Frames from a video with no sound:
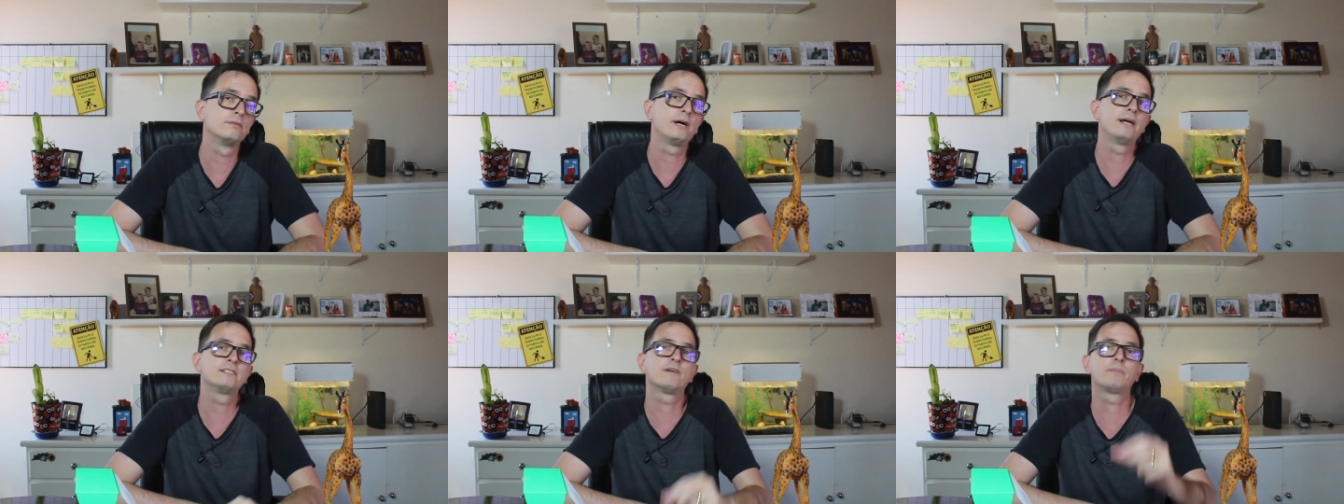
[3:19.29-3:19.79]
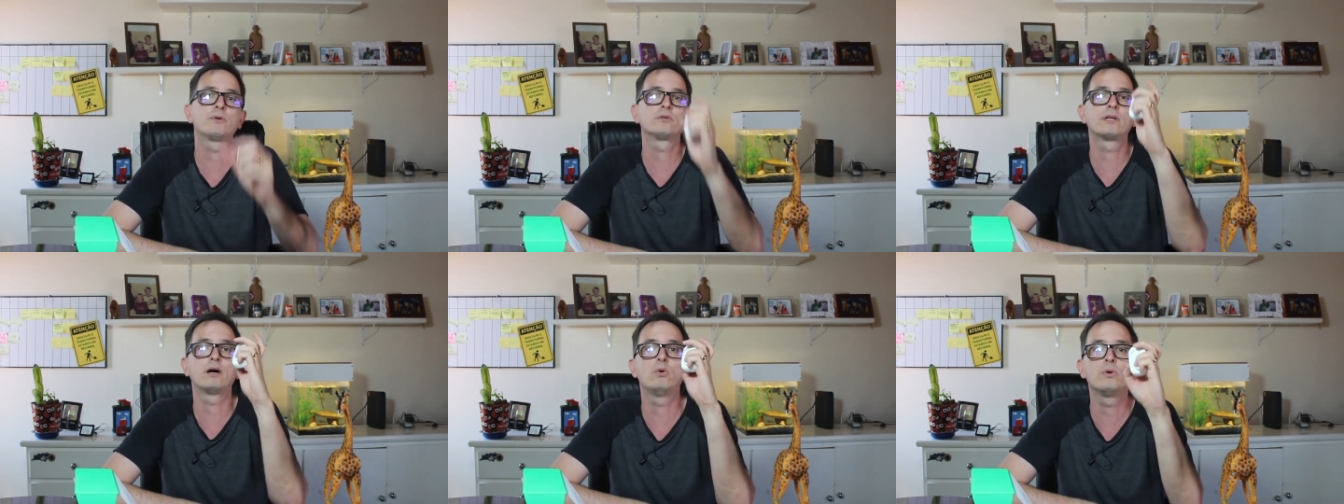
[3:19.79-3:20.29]
Aí você vai
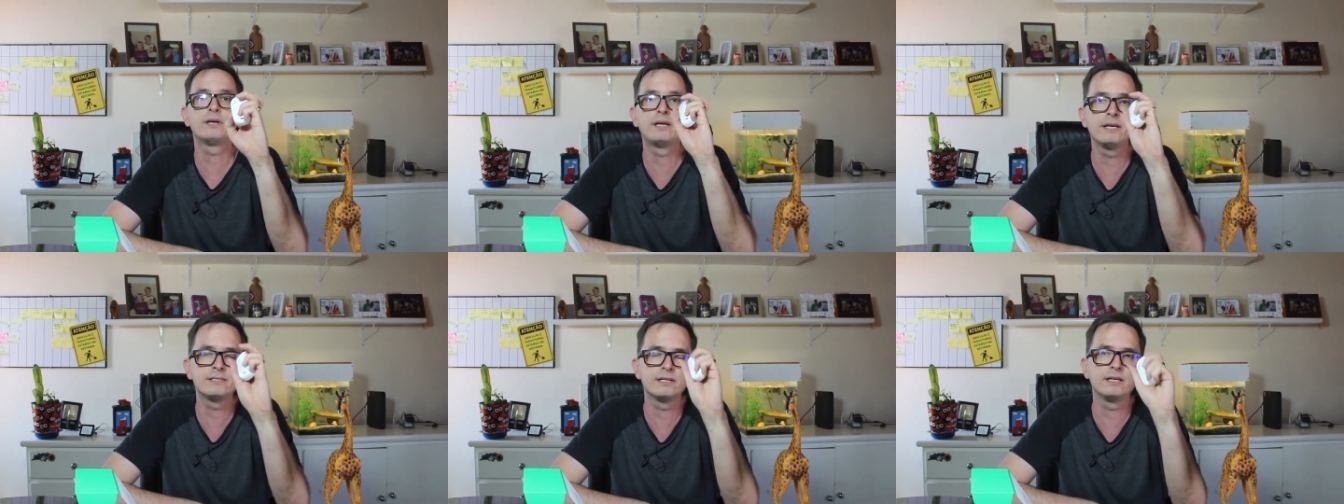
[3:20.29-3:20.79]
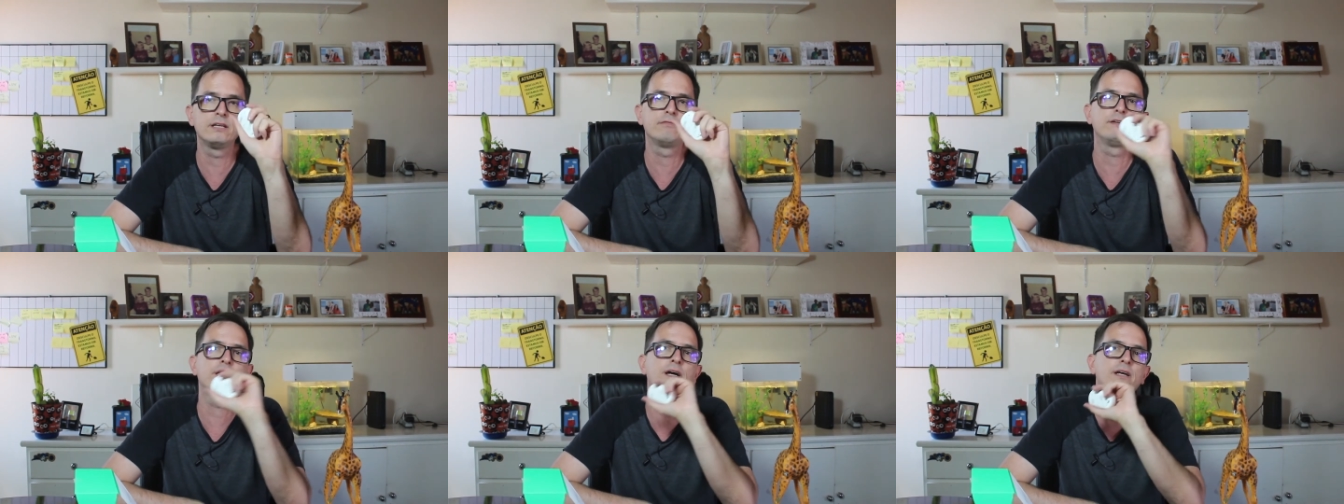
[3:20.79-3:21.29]
perguntar o que
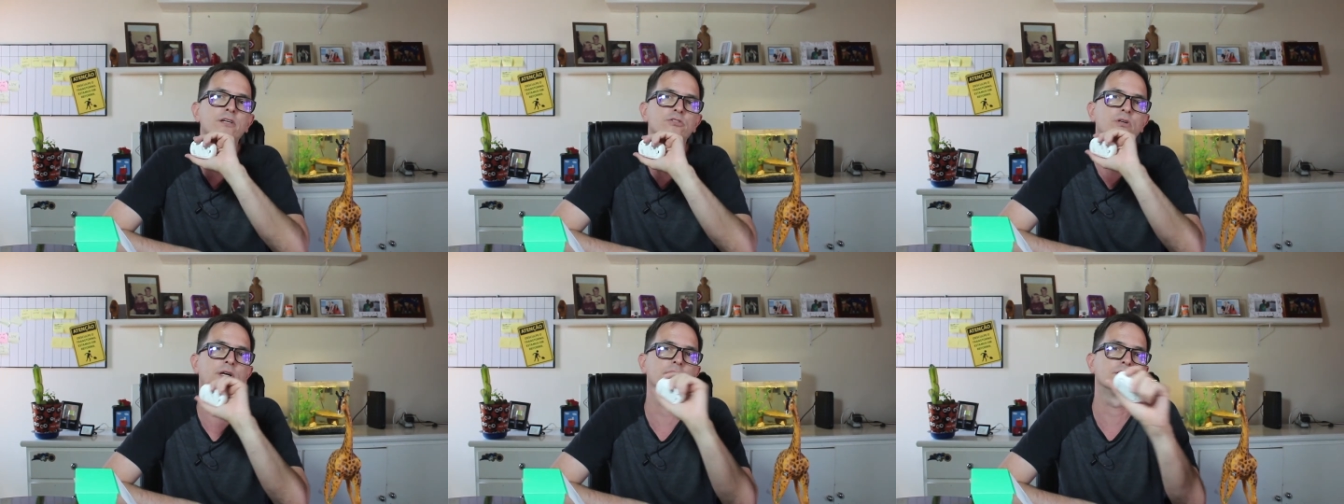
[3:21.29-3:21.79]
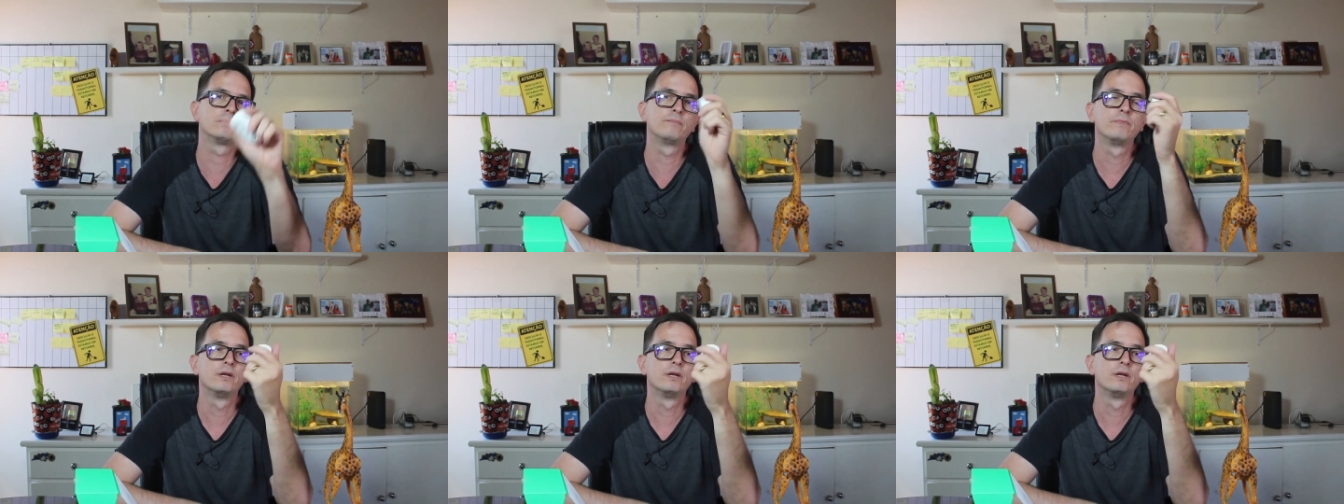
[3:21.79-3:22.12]
significa isso, Leandro?